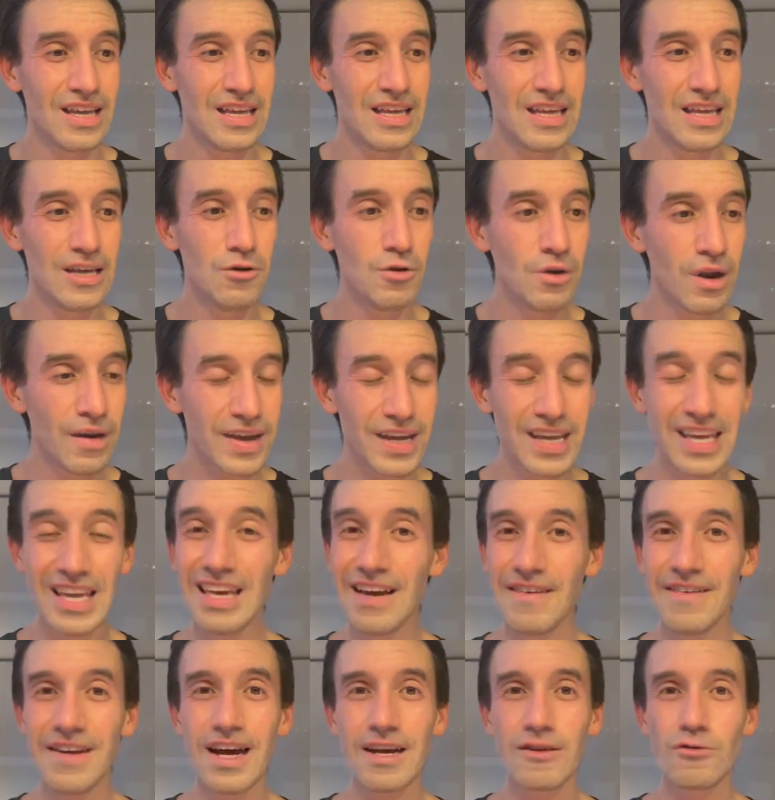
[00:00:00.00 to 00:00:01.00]
Y una vez que
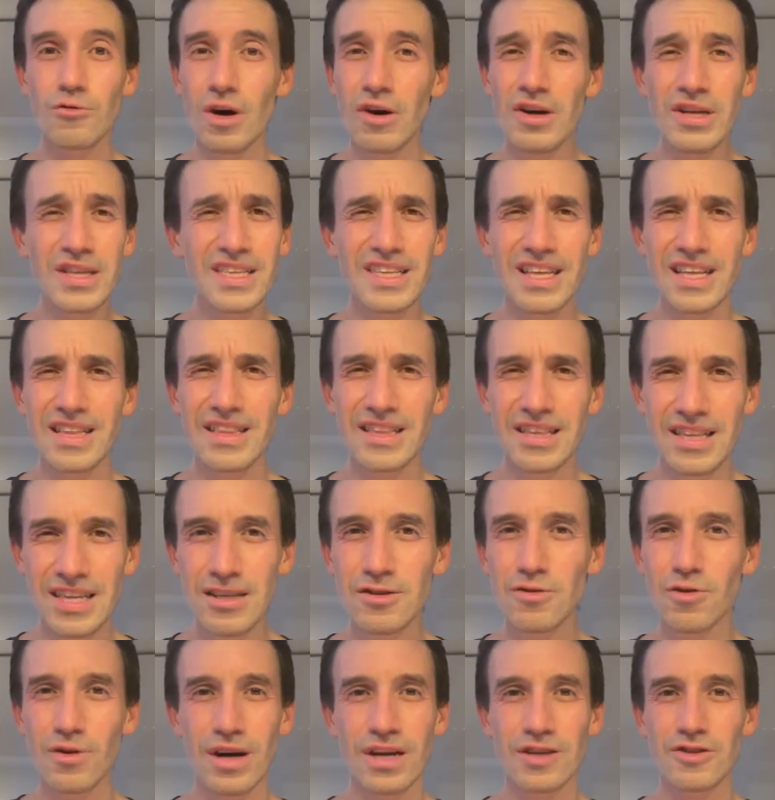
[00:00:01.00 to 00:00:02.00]
ya había actuado, entendí
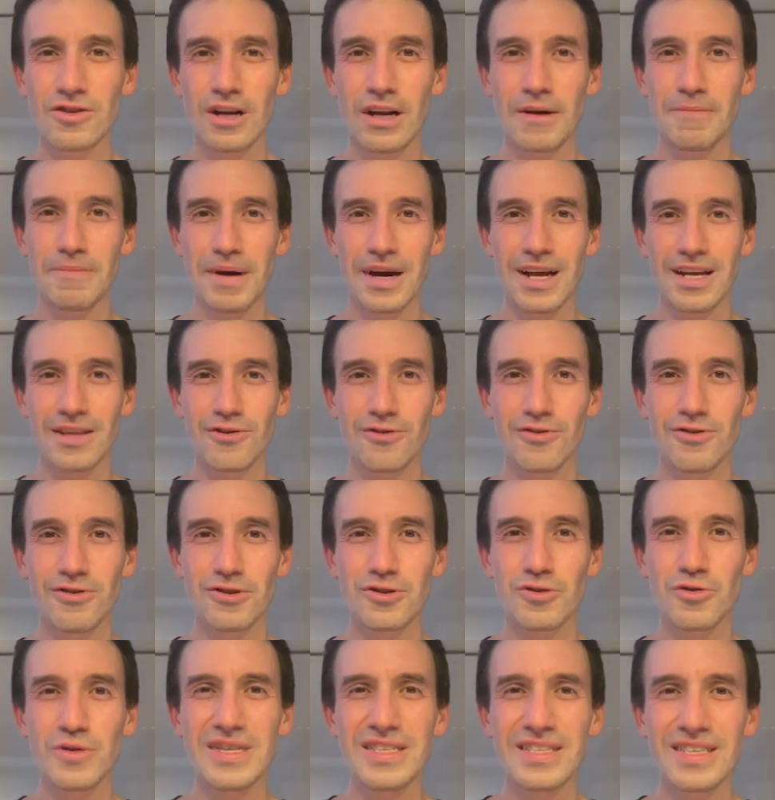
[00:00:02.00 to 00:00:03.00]
sus razones para todo,
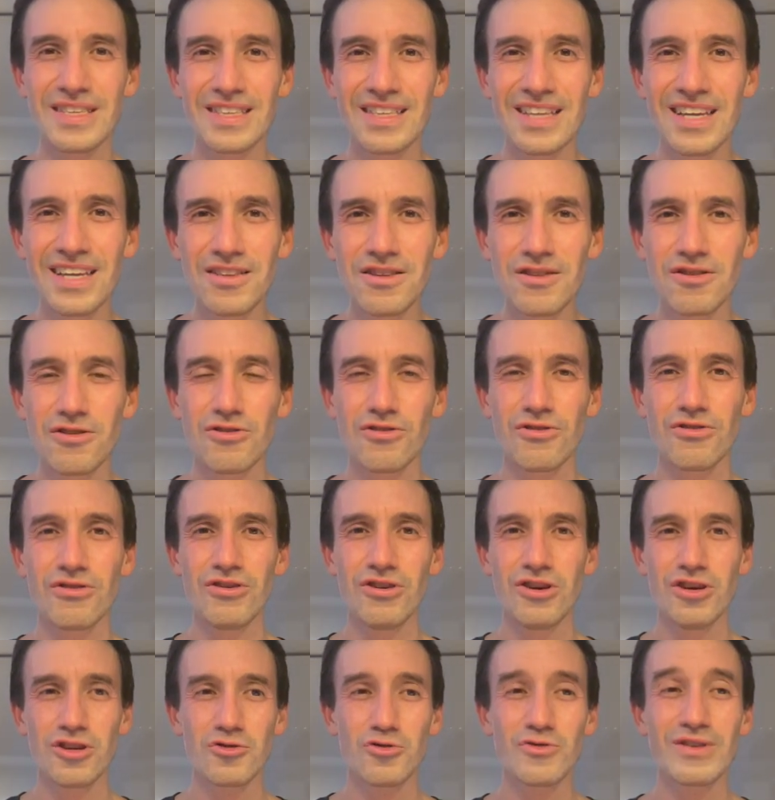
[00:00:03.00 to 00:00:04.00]
su
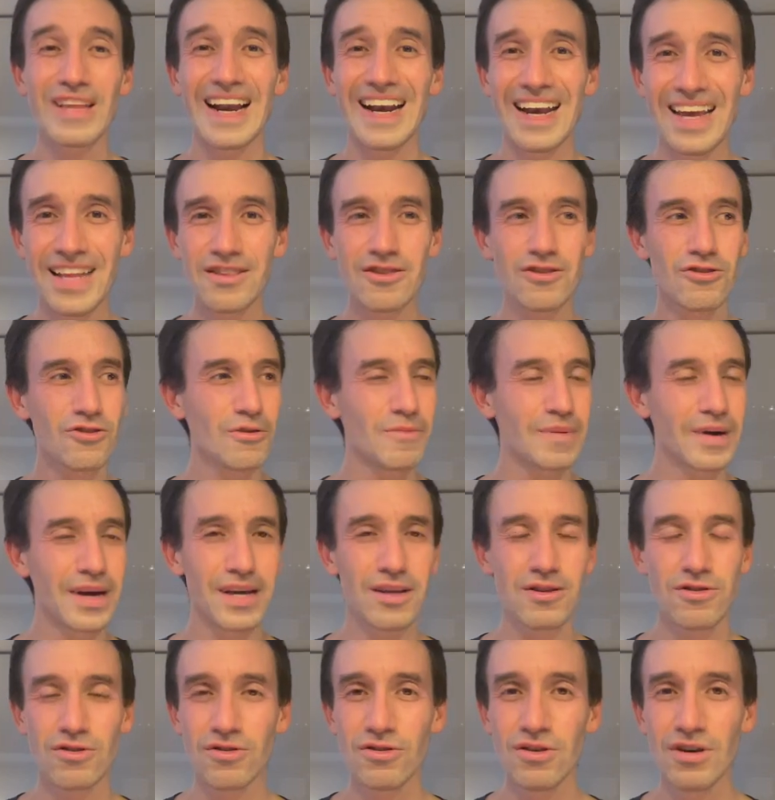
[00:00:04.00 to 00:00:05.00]
instinto, su talento para
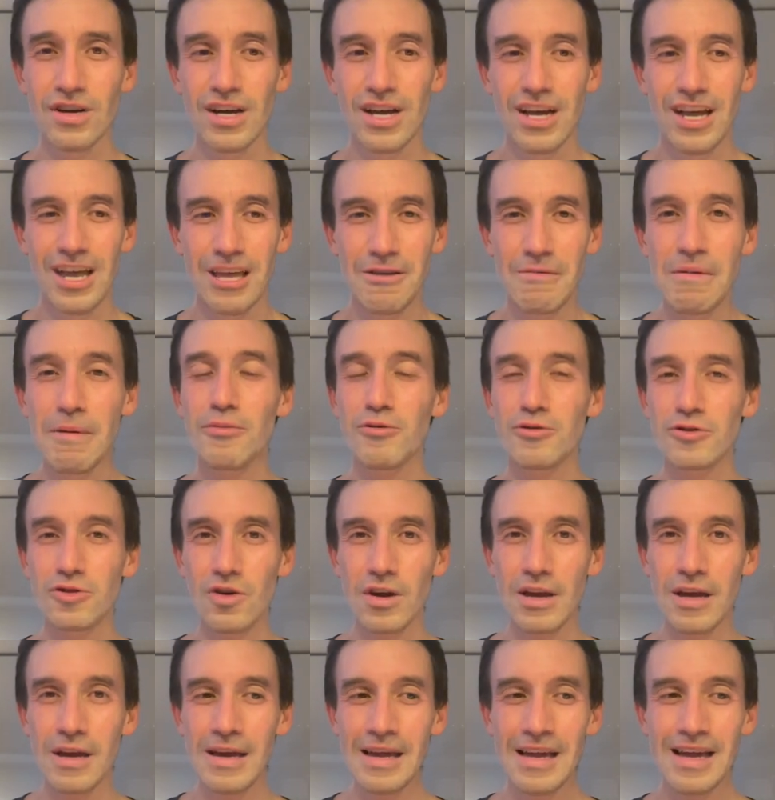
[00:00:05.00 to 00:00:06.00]
esto, y me puso
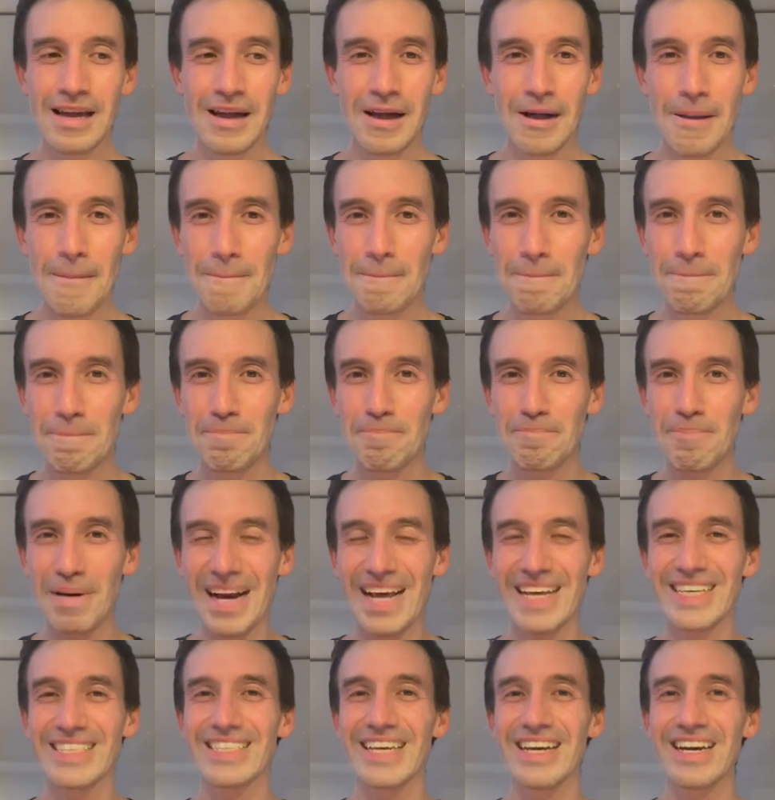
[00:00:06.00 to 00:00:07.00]
ahí
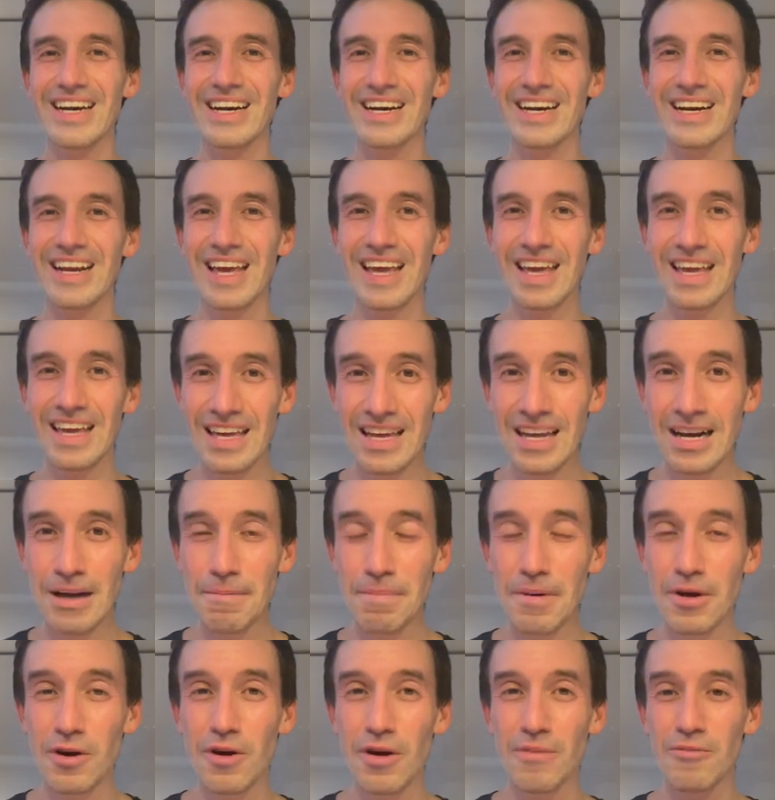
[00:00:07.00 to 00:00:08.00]
para hacer reír,
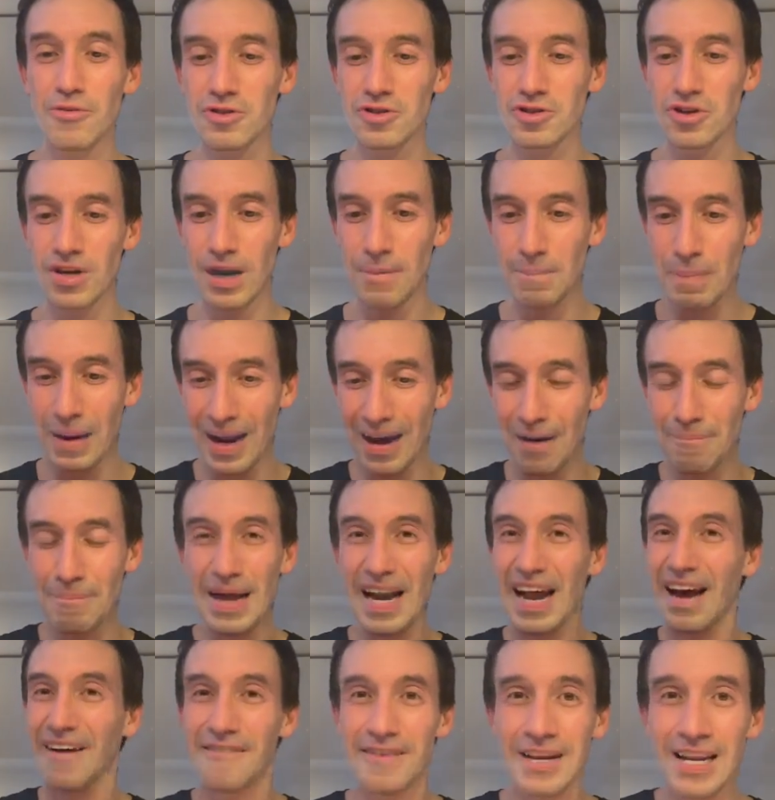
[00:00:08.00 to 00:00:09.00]
pero emocionar, para,
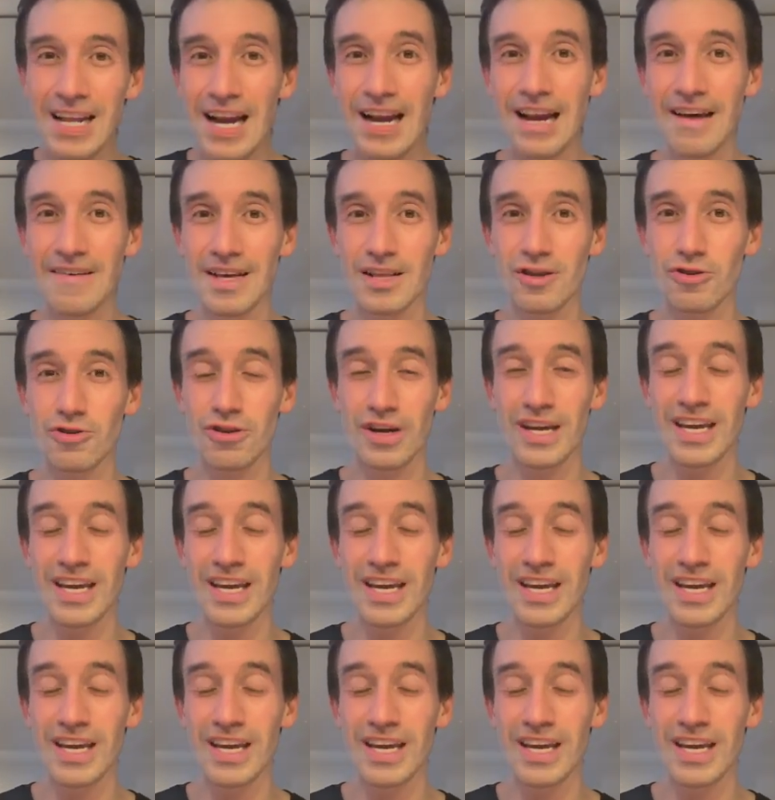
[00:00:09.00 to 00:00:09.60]
para abrir el evento.